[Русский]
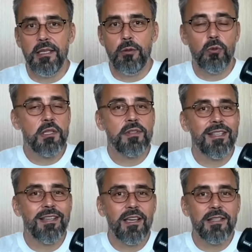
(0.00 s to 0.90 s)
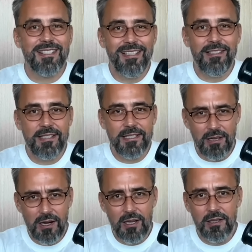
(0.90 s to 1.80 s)
И у нас возникает сильный
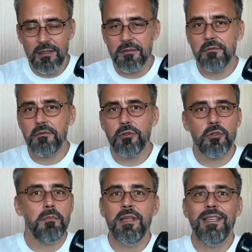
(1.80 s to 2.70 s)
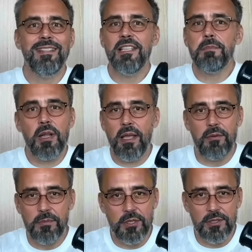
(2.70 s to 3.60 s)
страх, что мы не
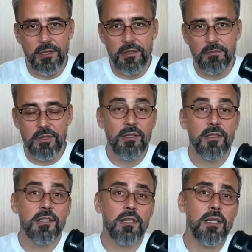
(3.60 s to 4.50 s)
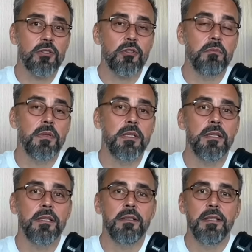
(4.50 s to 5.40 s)
справимся с этим. Сильный страх, что
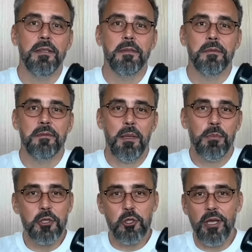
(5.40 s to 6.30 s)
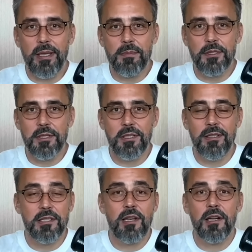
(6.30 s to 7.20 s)
мы облажаемся,
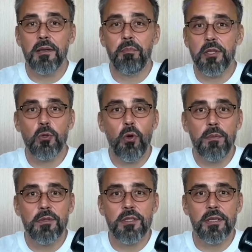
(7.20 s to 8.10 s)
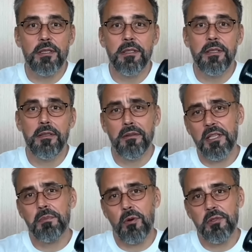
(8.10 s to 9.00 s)
сильный страх опозоримся, и
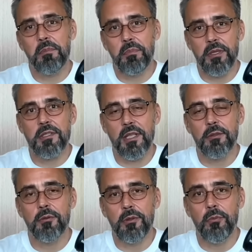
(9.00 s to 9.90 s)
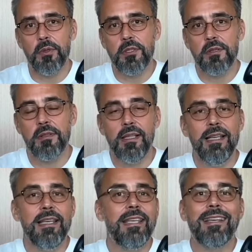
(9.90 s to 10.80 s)
нас просто перестанут любить.
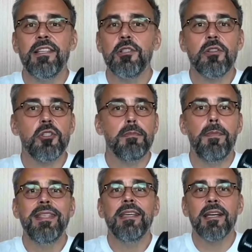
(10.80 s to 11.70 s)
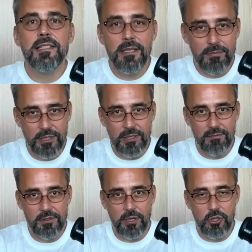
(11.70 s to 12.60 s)
И, конечно же, мы не хотим с этим
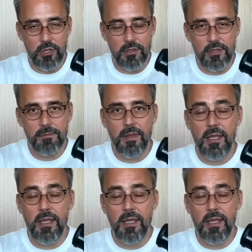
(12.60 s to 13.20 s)
встречаться.